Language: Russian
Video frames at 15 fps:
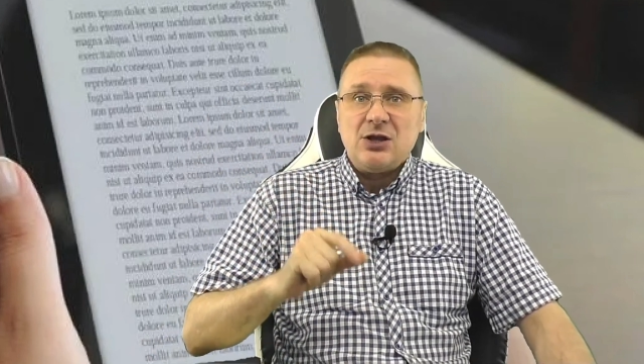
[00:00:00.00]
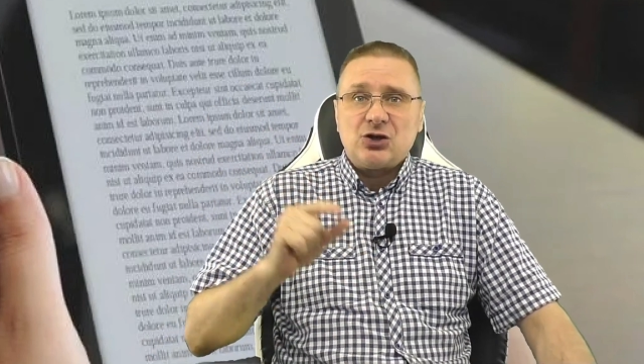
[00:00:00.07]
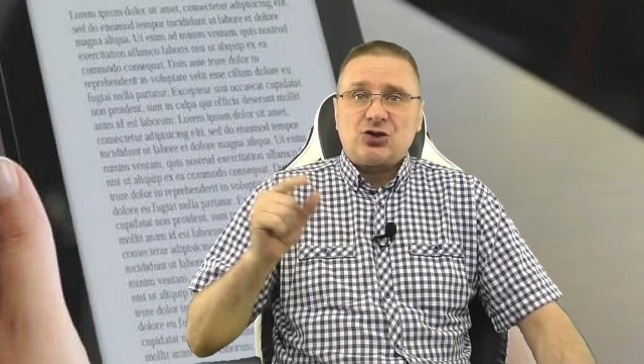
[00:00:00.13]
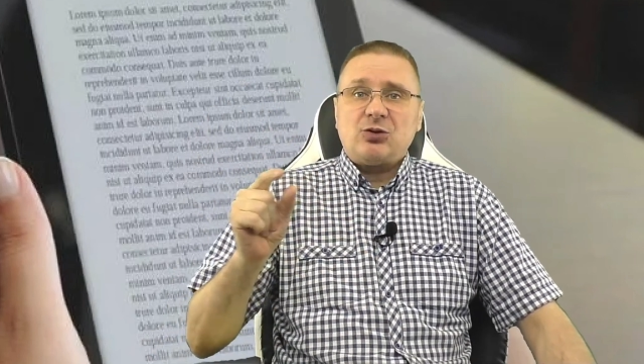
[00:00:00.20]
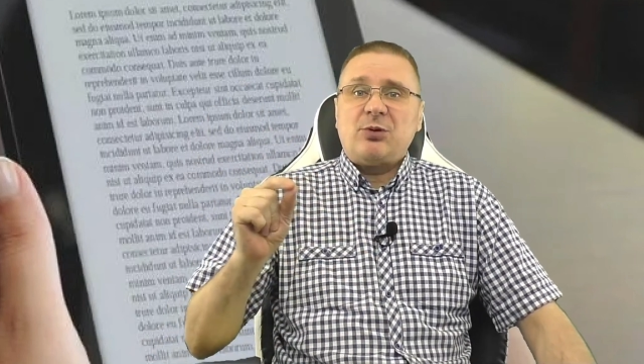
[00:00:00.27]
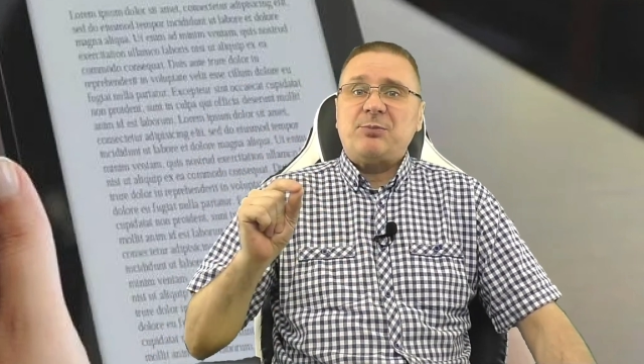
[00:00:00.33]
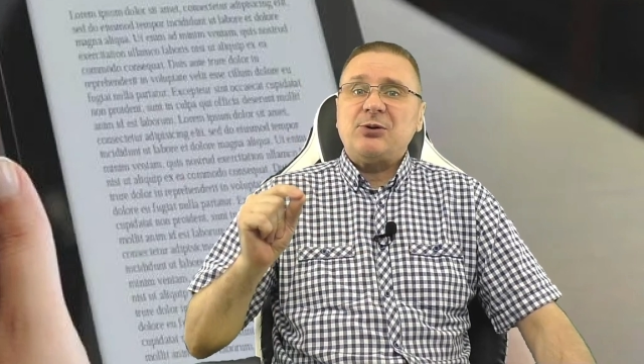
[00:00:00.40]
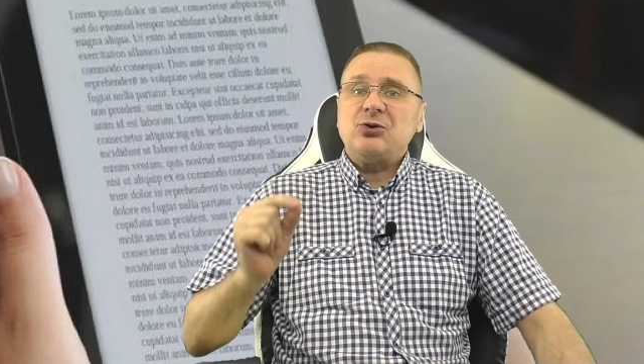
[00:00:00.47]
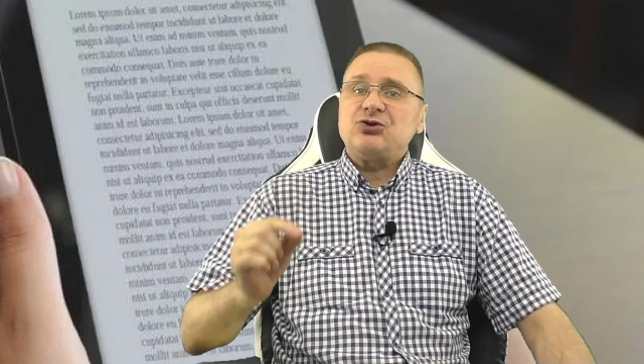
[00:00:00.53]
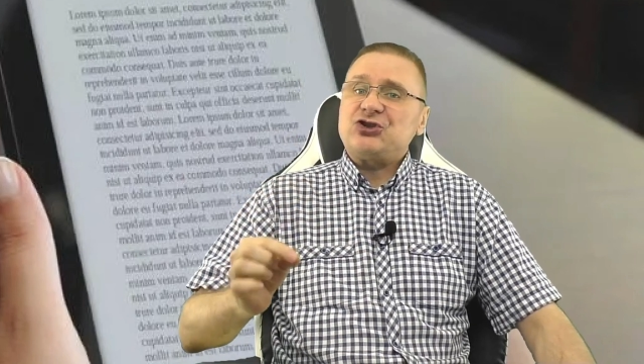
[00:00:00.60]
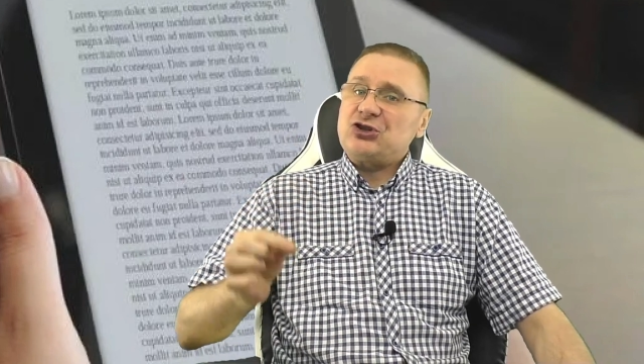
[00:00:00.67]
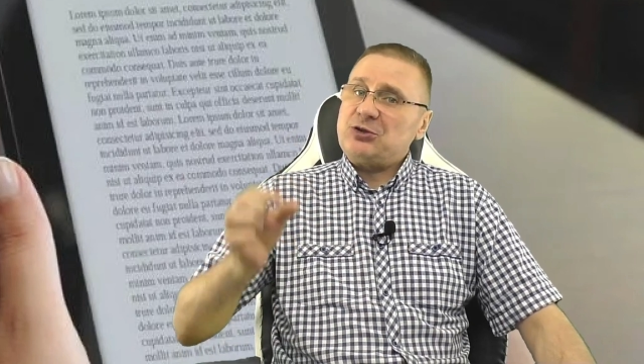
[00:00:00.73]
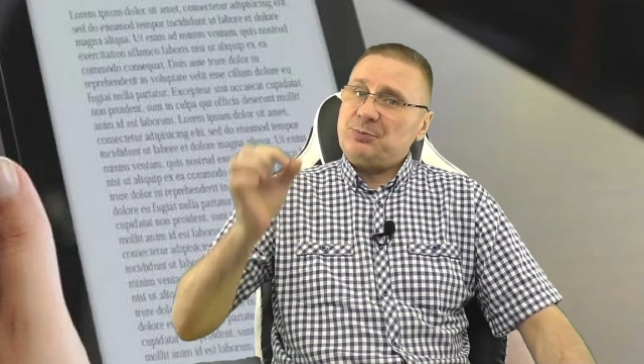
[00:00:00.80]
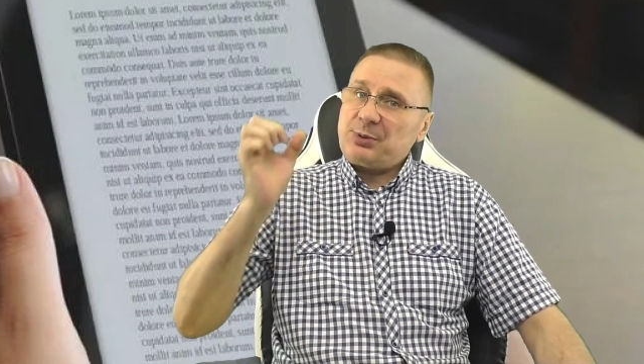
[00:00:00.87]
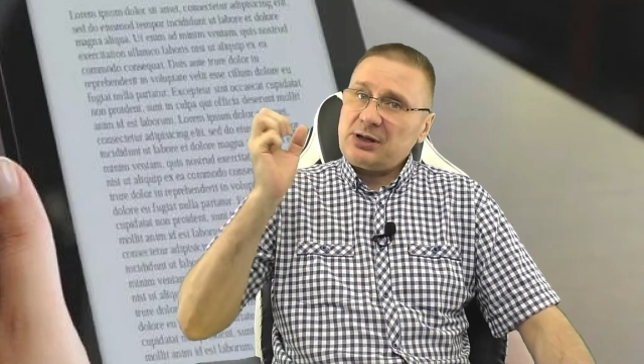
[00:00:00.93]
чтобы
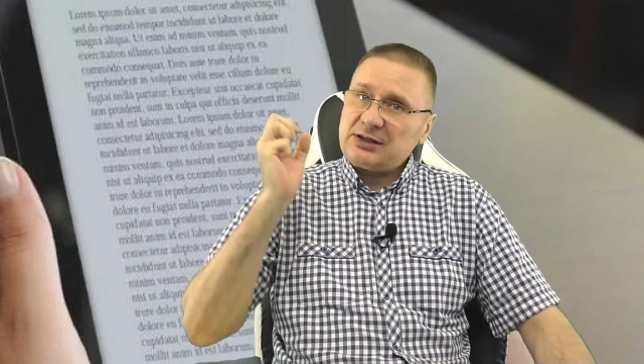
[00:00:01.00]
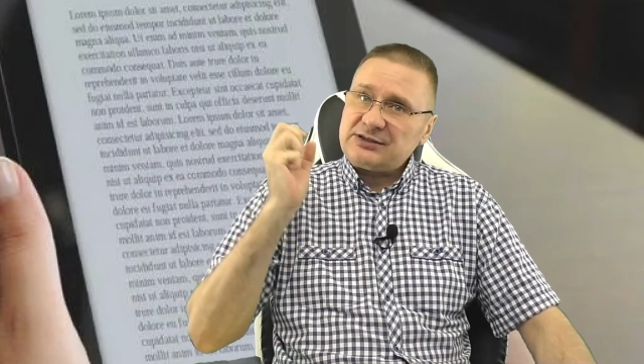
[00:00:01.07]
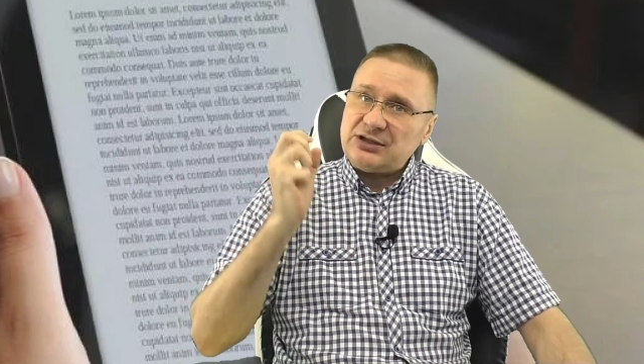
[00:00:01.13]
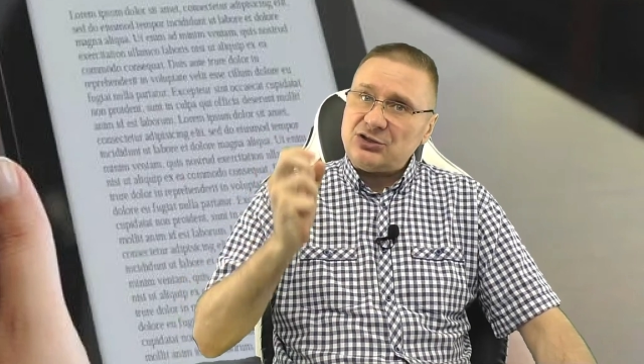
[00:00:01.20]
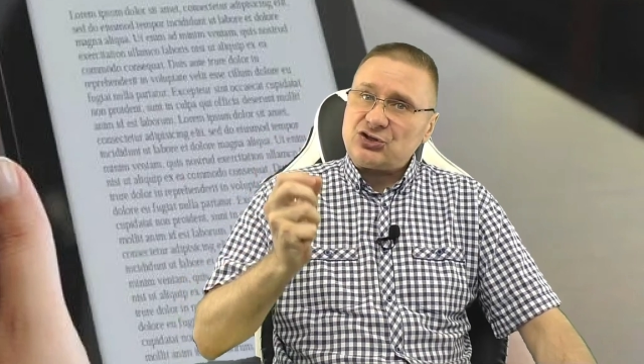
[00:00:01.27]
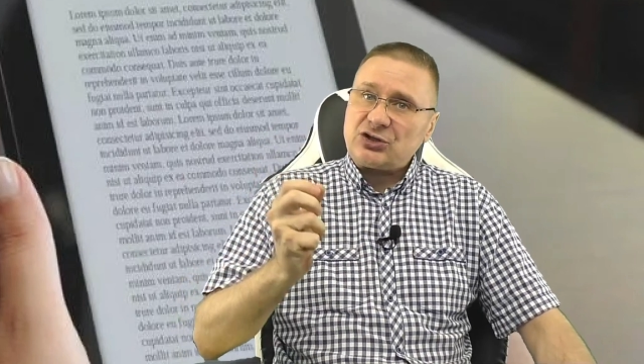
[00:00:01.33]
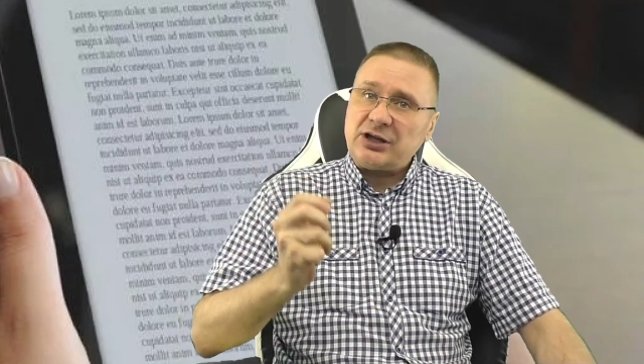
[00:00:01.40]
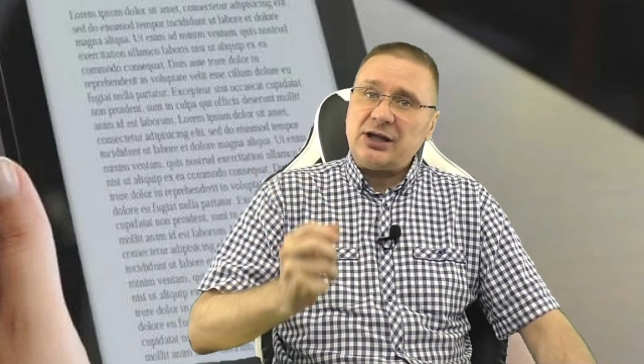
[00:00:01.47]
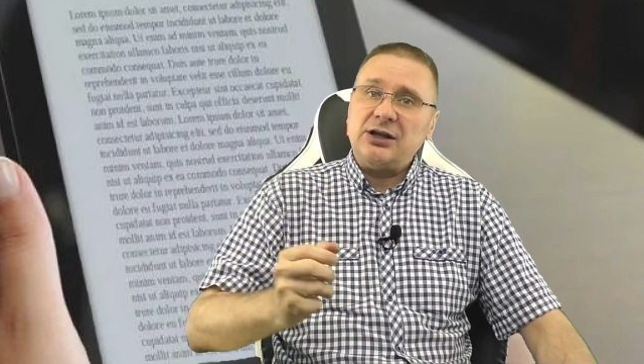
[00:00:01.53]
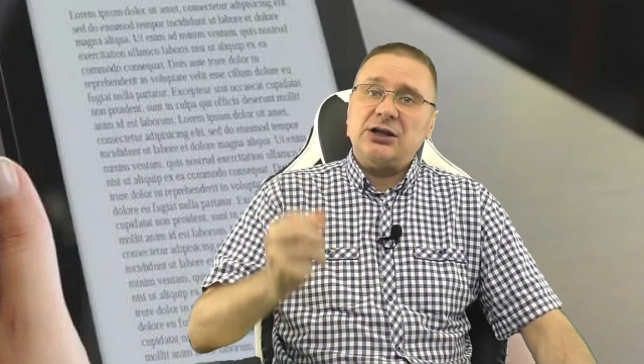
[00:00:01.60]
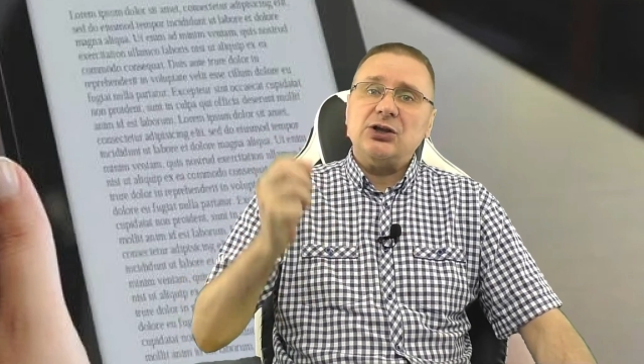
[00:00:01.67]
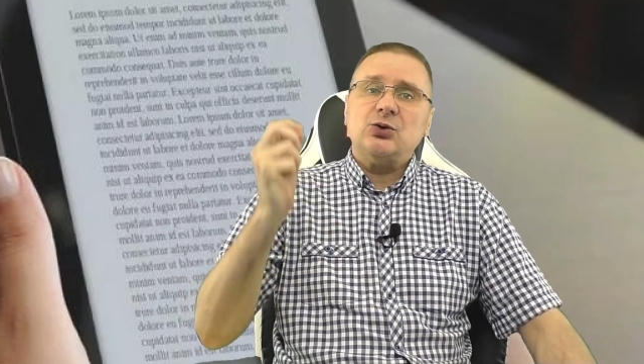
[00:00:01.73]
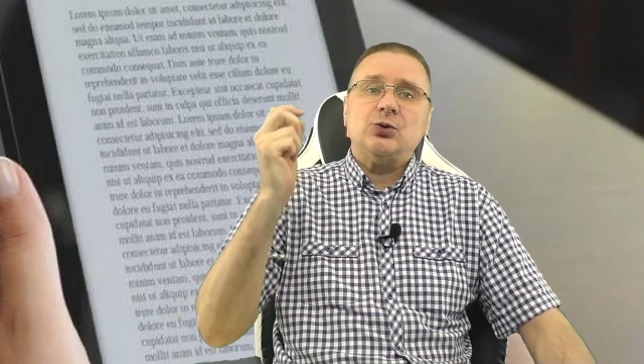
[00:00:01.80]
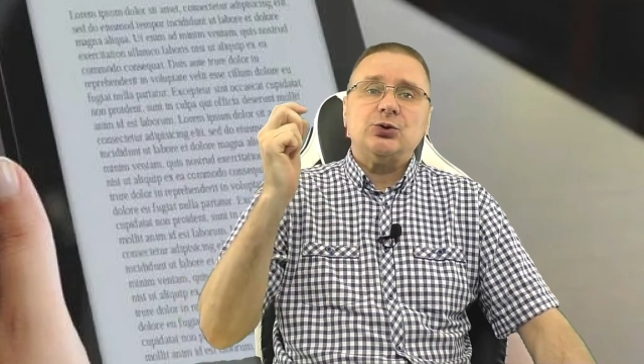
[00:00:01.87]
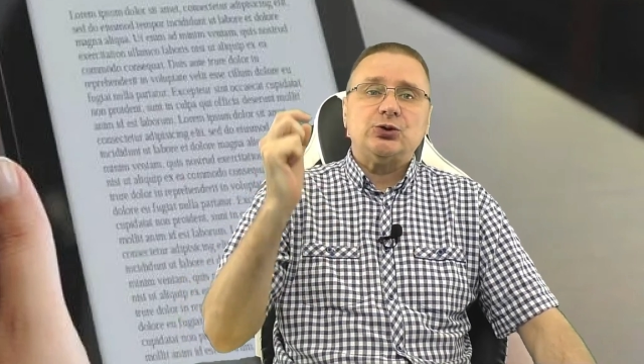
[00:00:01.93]
получить практичное
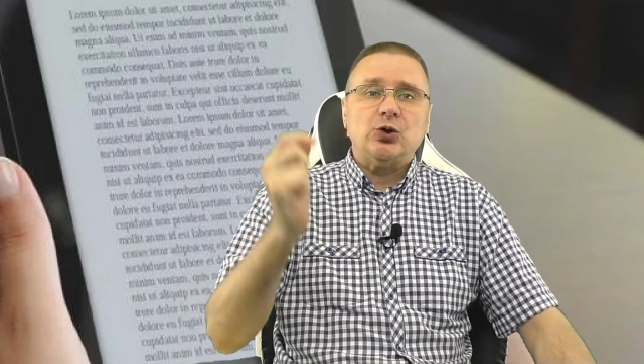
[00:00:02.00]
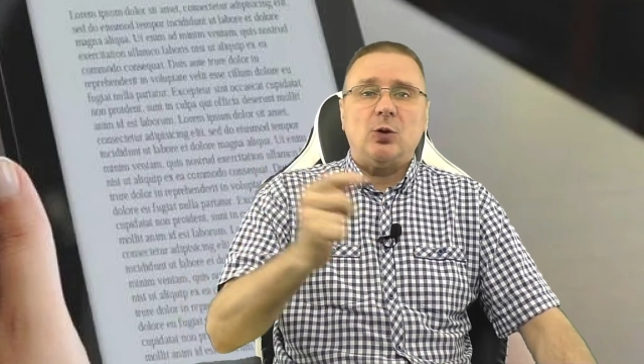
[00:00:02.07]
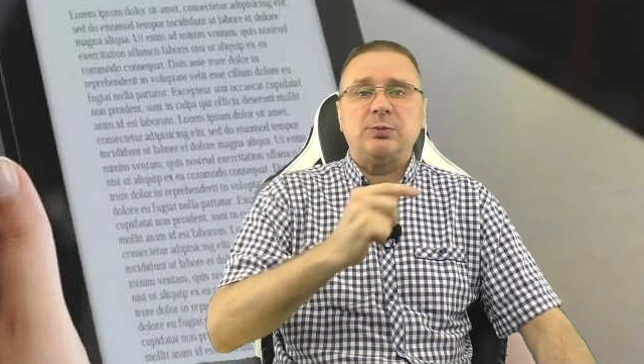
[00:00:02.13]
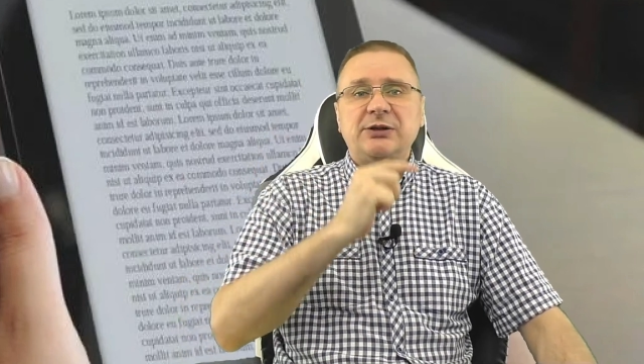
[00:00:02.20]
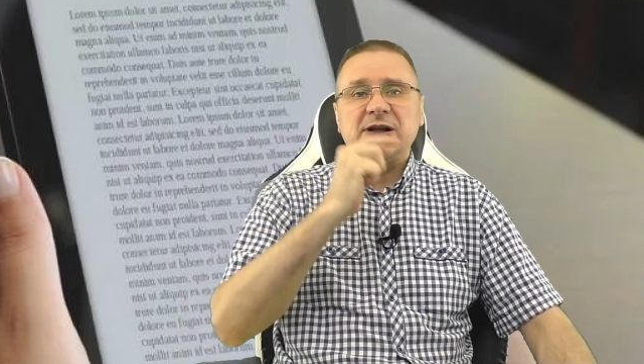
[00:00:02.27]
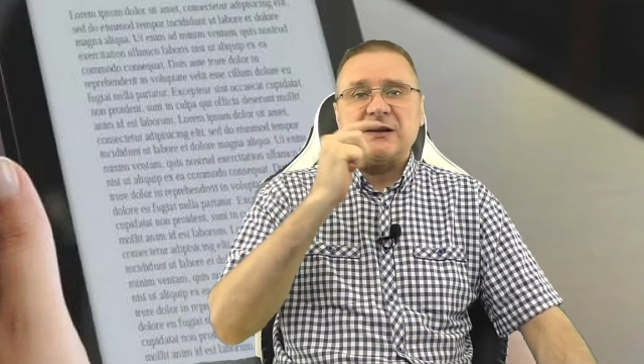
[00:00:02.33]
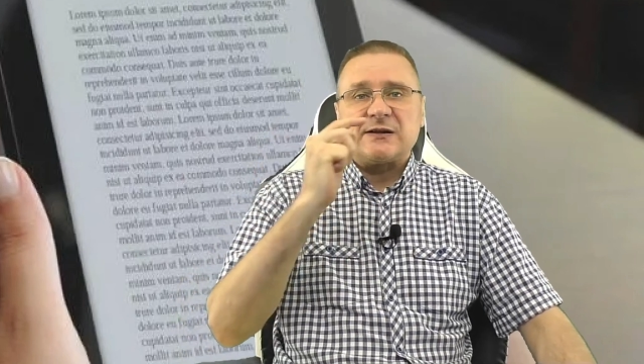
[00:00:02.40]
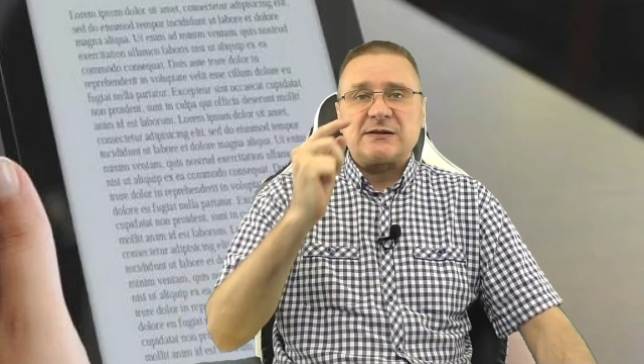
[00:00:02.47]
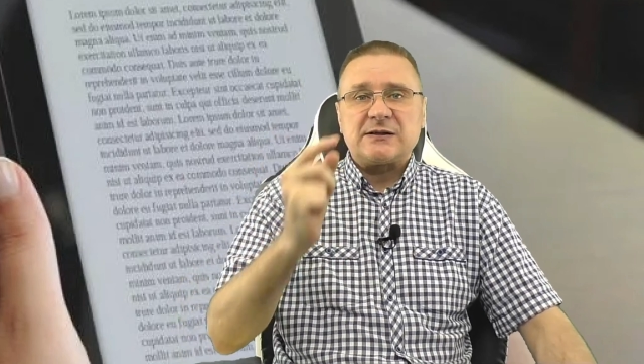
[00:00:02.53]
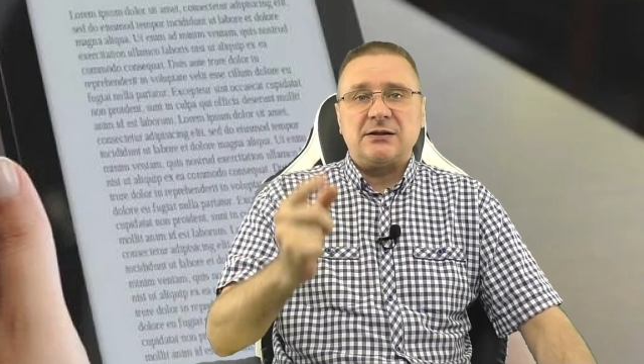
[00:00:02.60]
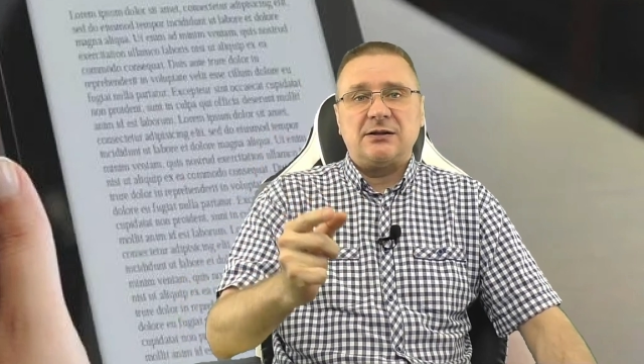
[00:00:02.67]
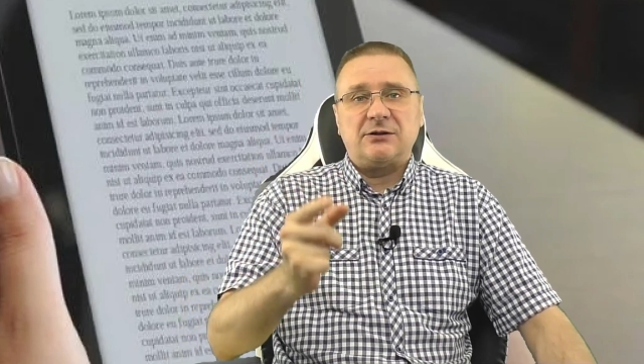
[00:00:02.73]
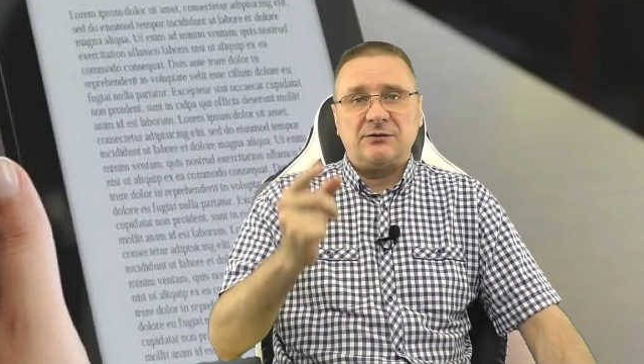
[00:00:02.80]
и удобное э,